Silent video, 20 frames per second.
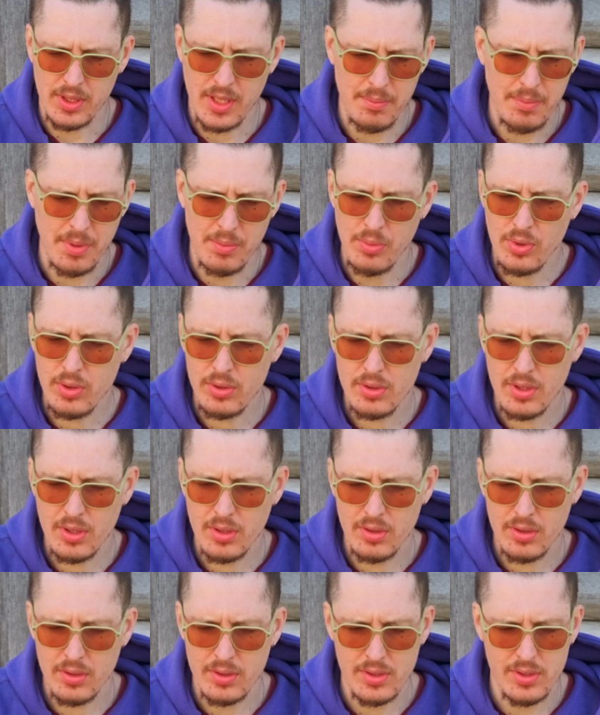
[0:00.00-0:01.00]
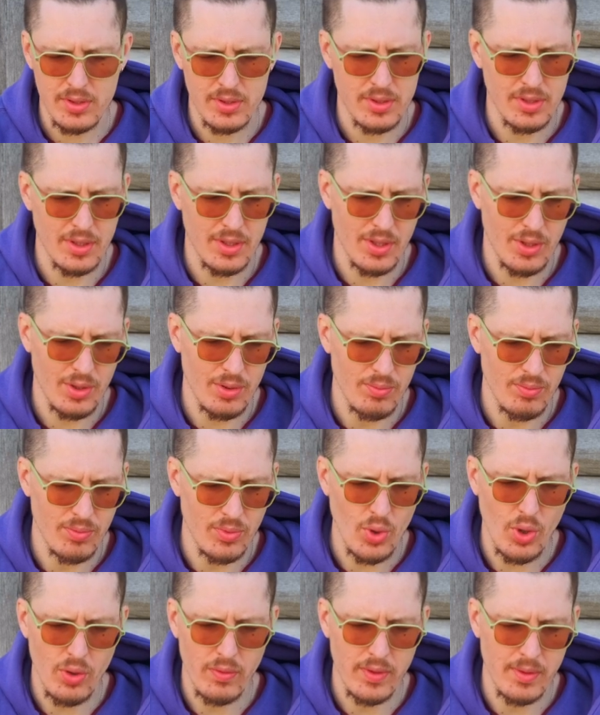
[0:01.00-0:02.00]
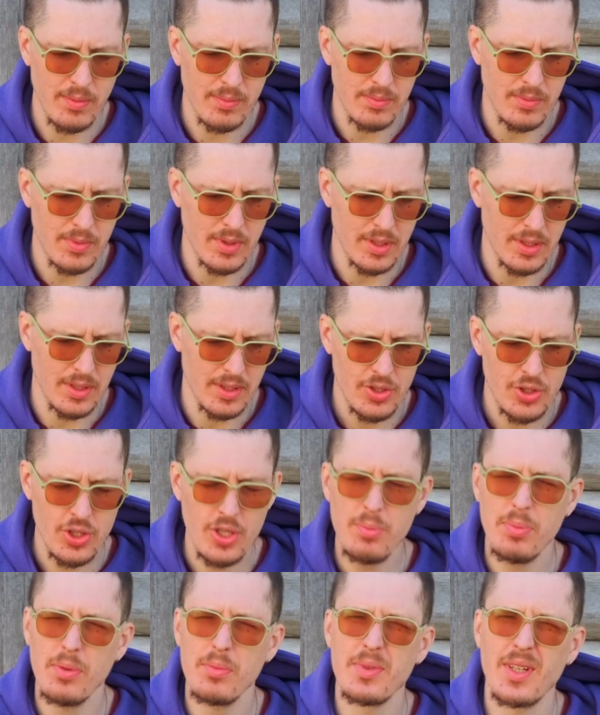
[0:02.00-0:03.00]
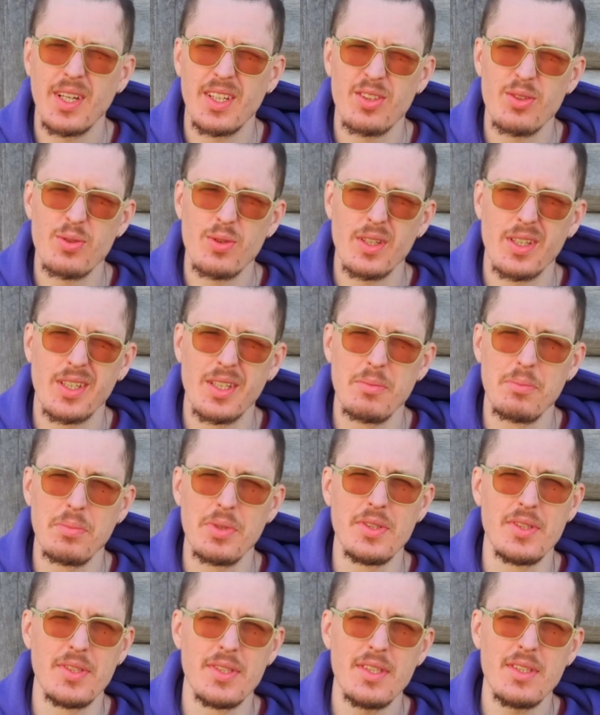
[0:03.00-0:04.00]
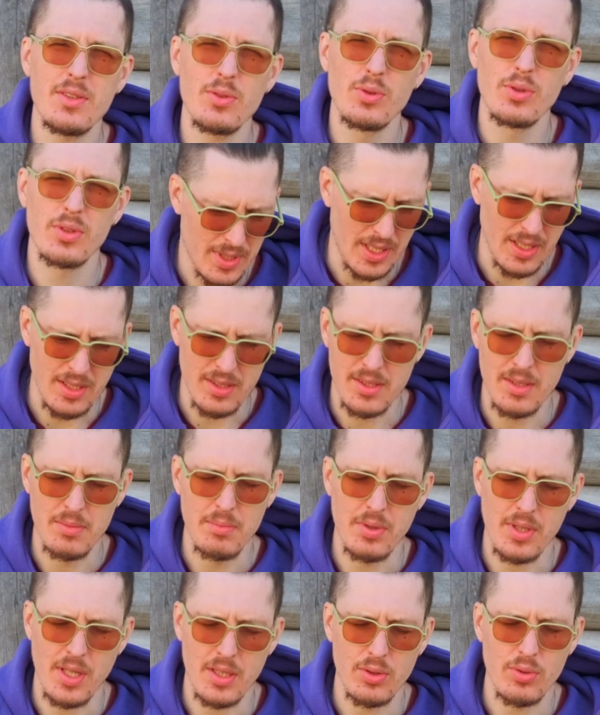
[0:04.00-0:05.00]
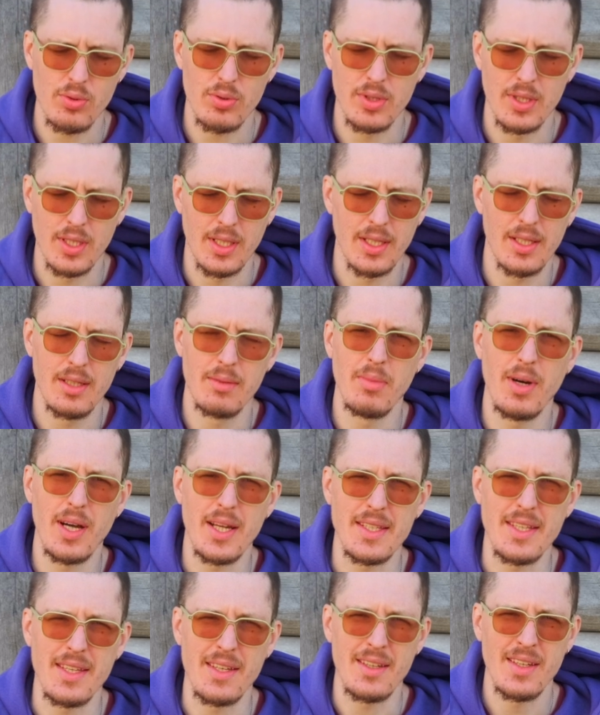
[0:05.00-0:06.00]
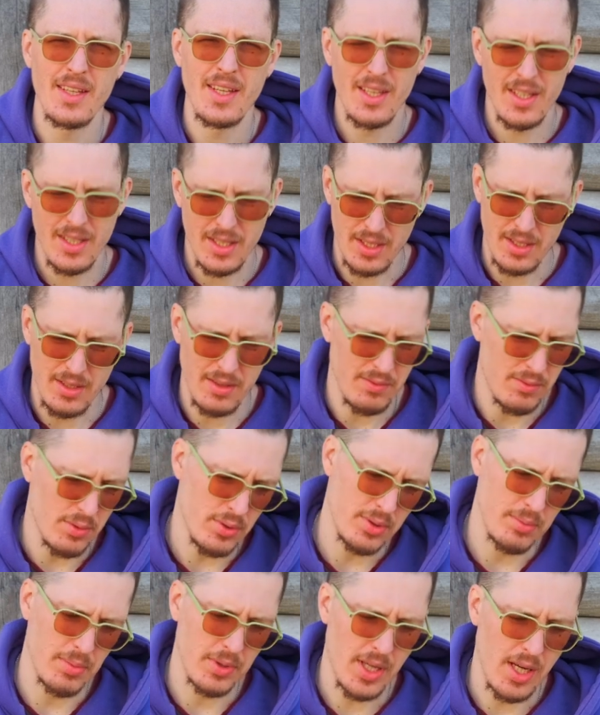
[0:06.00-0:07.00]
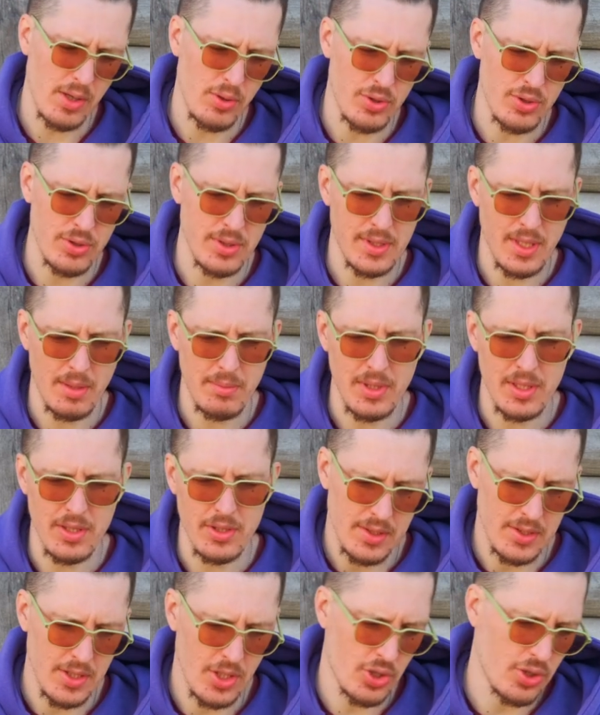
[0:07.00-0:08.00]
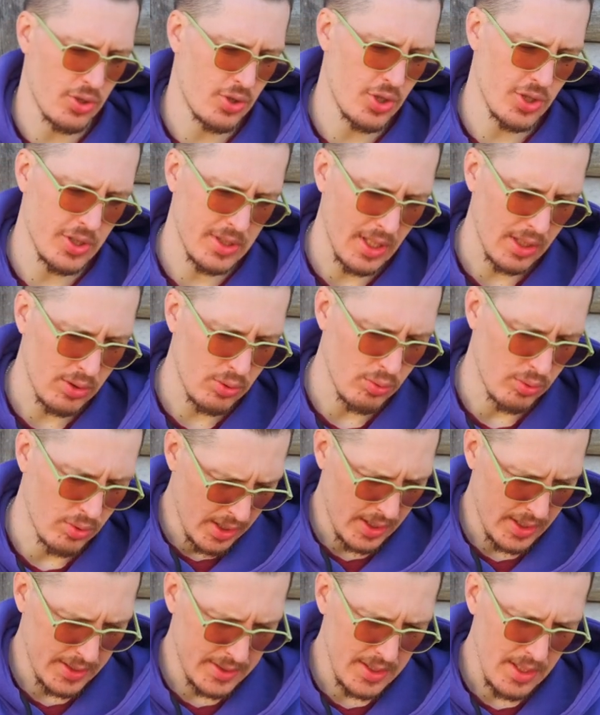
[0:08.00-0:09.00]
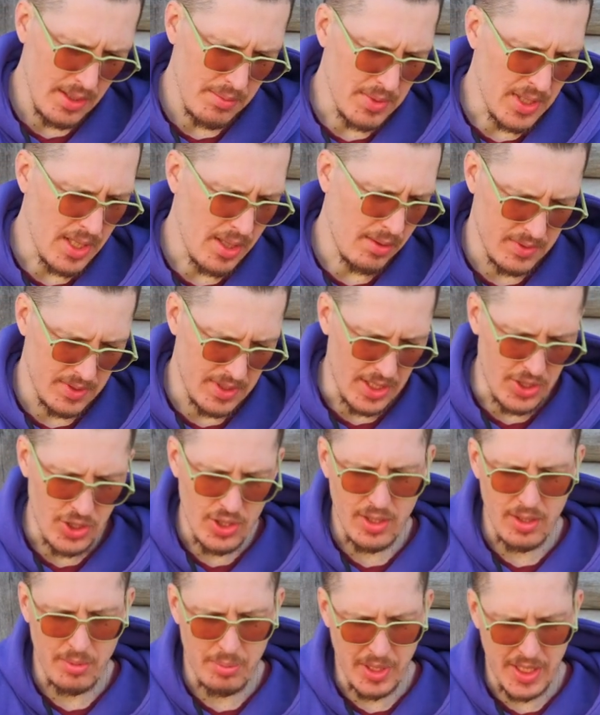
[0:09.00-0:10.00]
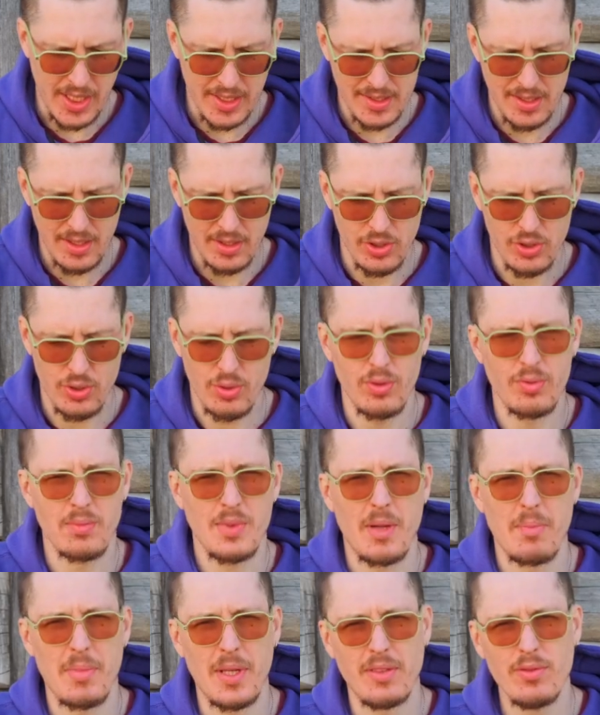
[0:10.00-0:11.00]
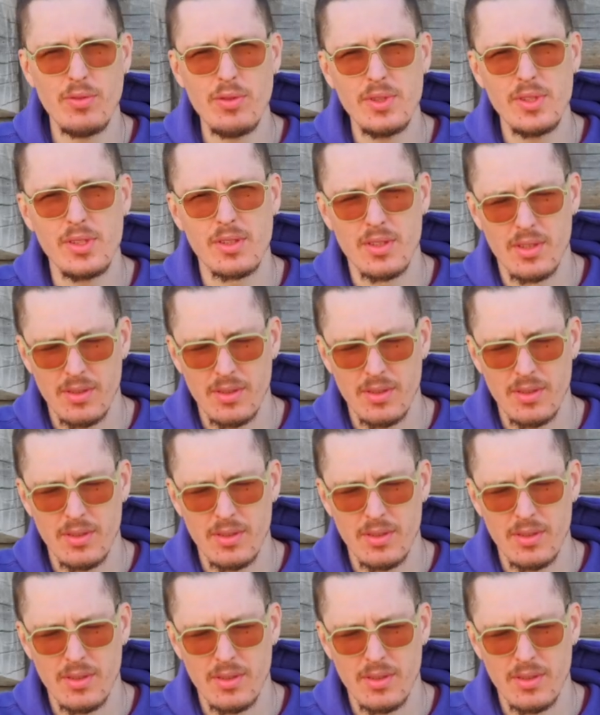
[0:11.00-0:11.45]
Happy Model с э, новым э, чипом, который компенсирует какие-то температурные колебания и вроде бы как очень стабильно держит частоту. Хотя мне сначала показалось, что он меня подводит,